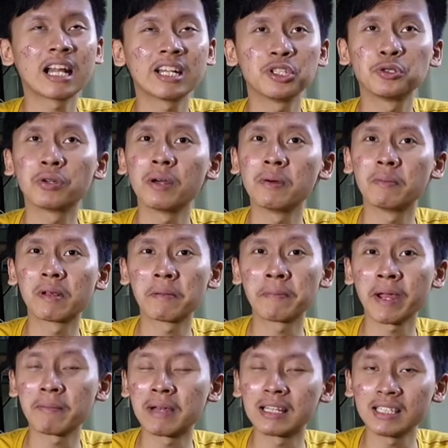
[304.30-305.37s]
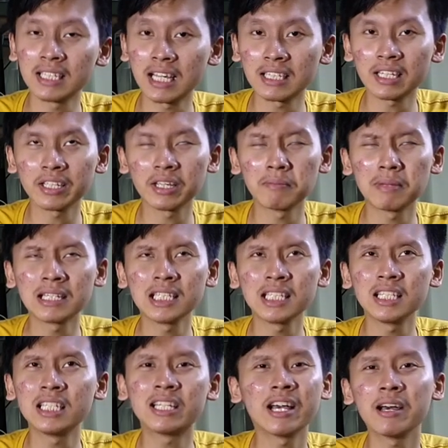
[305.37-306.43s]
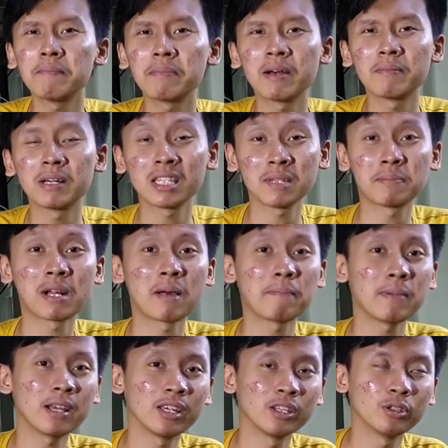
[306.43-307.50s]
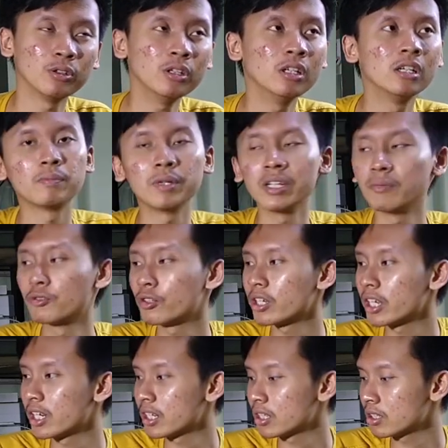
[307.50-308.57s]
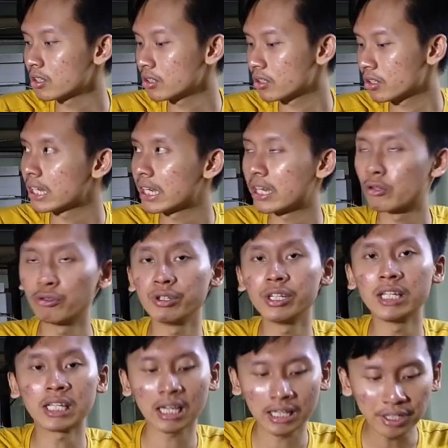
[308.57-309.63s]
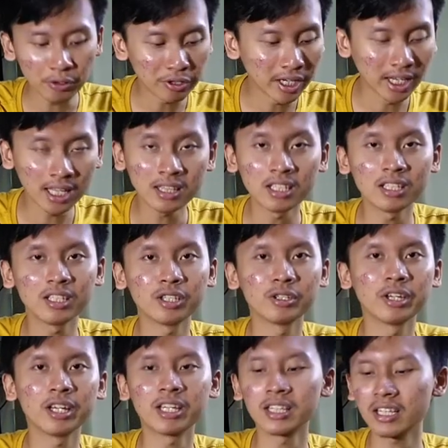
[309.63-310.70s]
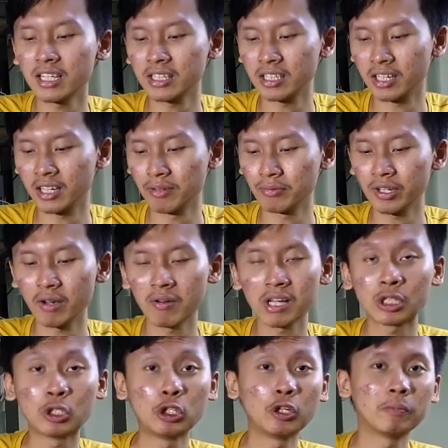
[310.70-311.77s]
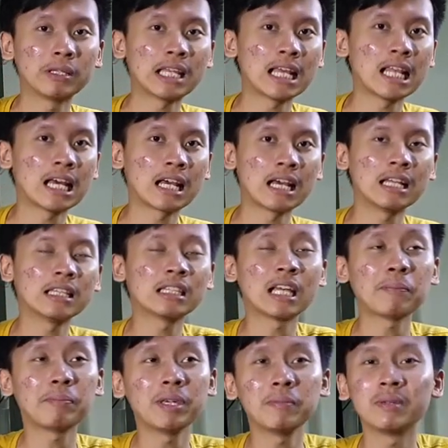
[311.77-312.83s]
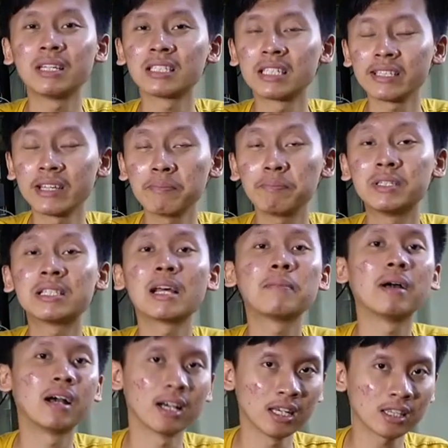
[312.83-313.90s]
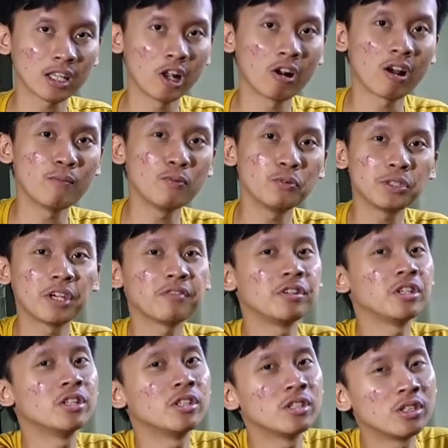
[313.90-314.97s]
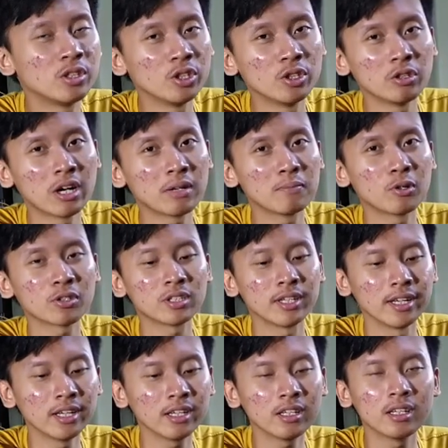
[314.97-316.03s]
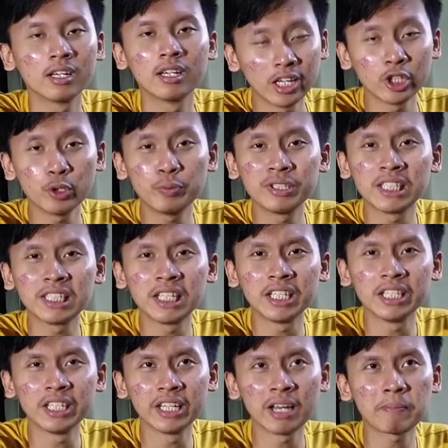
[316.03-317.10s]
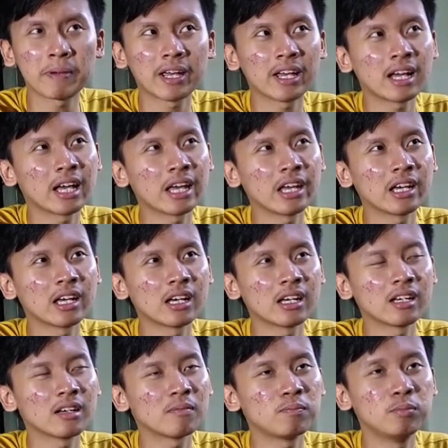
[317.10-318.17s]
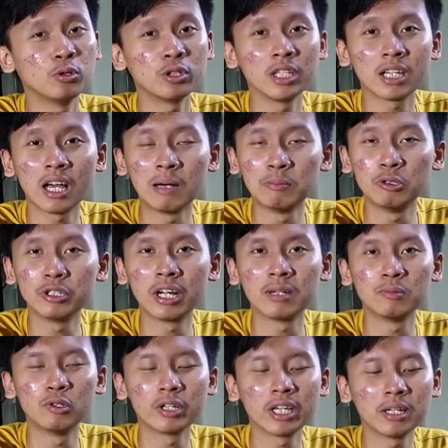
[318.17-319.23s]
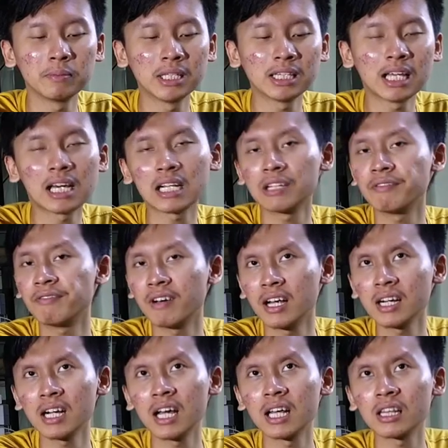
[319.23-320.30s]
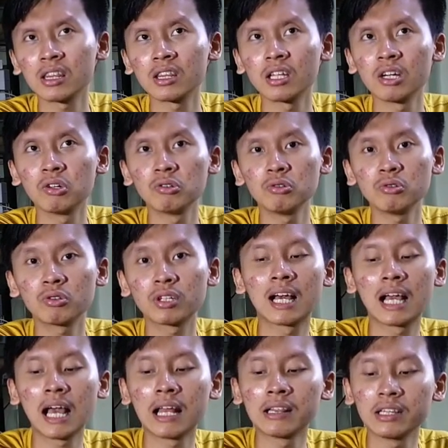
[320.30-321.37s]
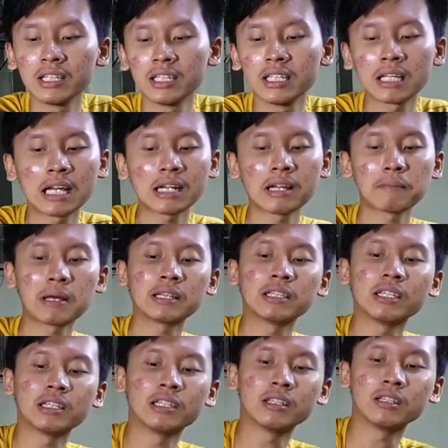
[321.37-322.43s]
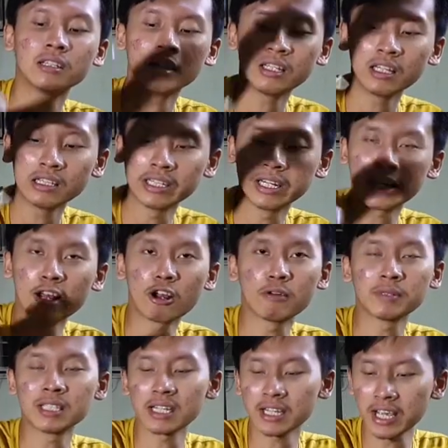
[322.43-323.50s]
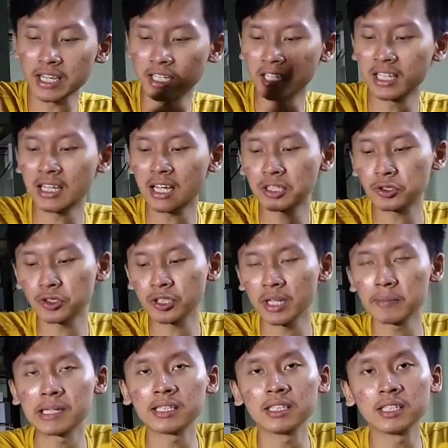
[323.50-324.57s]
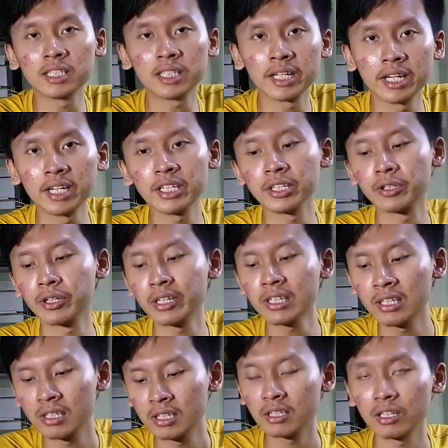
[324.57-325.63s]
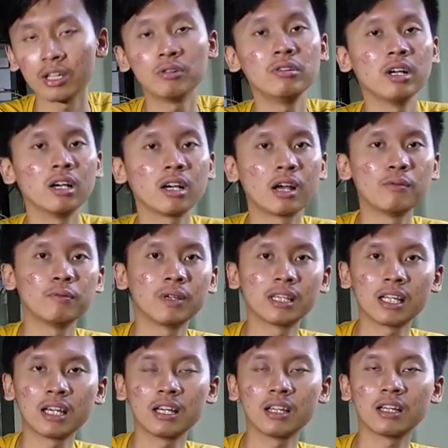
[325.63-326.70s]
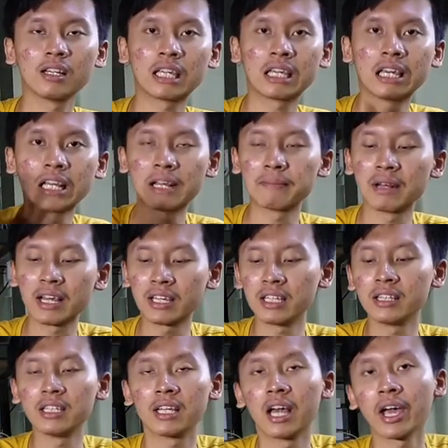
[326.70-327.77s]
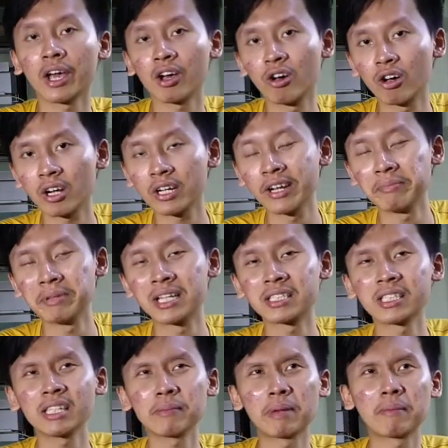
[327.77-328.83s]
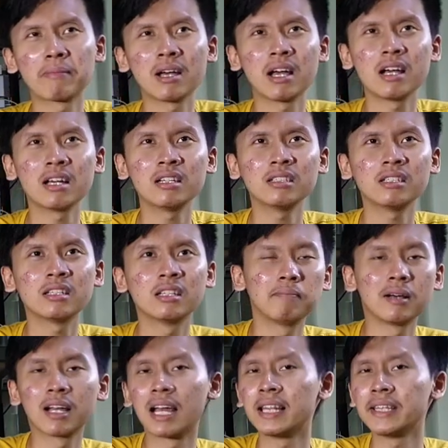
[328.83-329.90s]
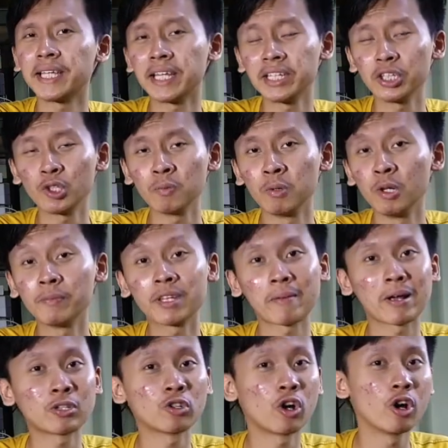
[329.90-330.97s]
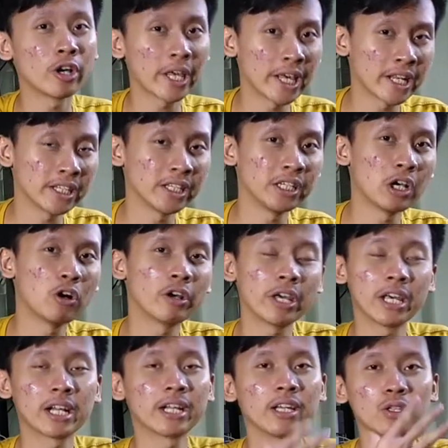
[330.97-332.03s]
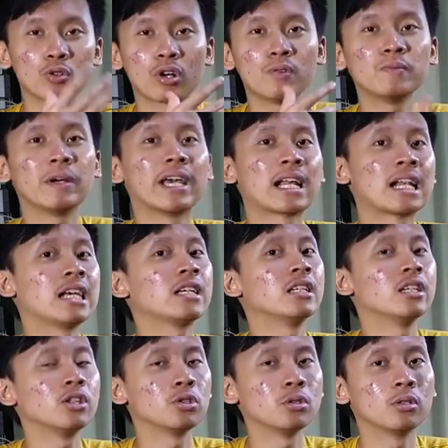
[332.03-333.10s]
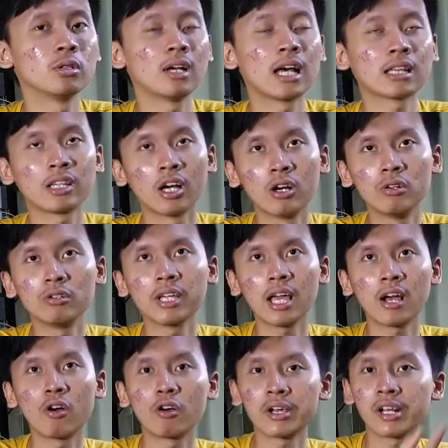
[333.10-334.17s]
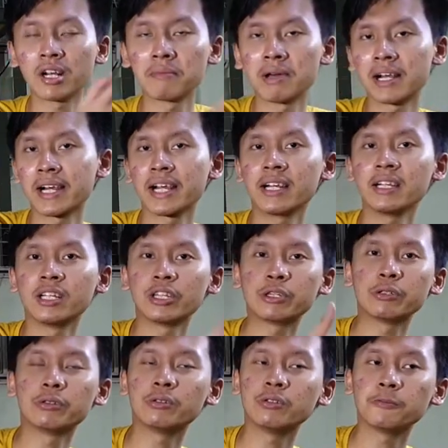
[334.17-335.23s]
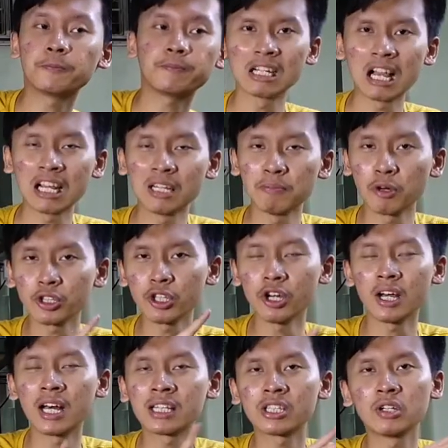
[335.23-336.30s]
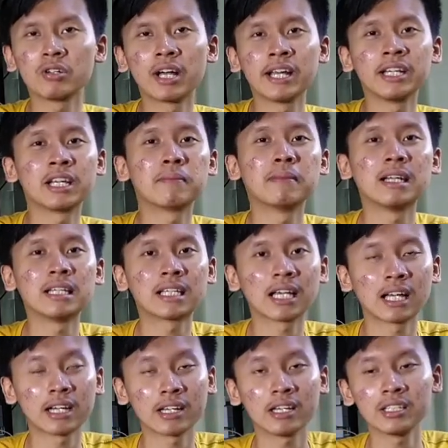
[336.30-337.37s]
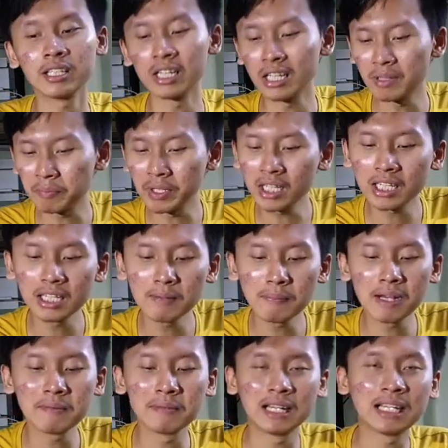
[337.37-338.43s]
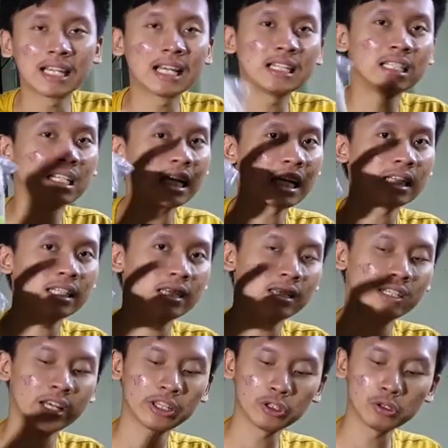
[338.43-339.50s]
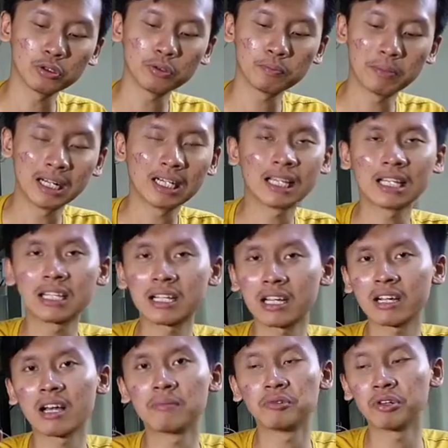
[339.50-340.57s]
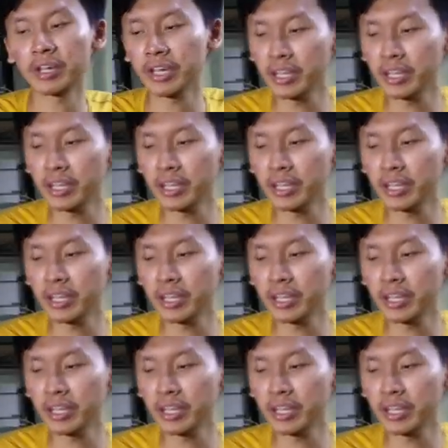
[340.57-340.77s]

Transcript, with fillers: ada juga beberapa yang mati katanya mati tiga apa mati berapa gitu. Tapi ini mungkin ya ikannya udah datang gitu ya. Kita tidak punya waktu untuk menyalahkan tapi biasanya bisa banget kalau kamu punya video unboxing itu bisa jadi apa ya kayak bukti kamu dan mungkin minta refund atau ganti ikan yang mati ini. Jadi kalau misalnya kayak gini kasusnya mati tiga gitu ya. Ya udah kamu minta kirim lagi tiga ekor dan biasanya memang penggantiannya itu belum termasuk ongkir jadi ongkirnya itu kamu bayar lagi gitu atau yang ongkir kemarin itu nggak dipotong atau nggak dikembalikan ya jadi lebih ke mengembalikan ikannya nah itu balik lagi ke kamu oke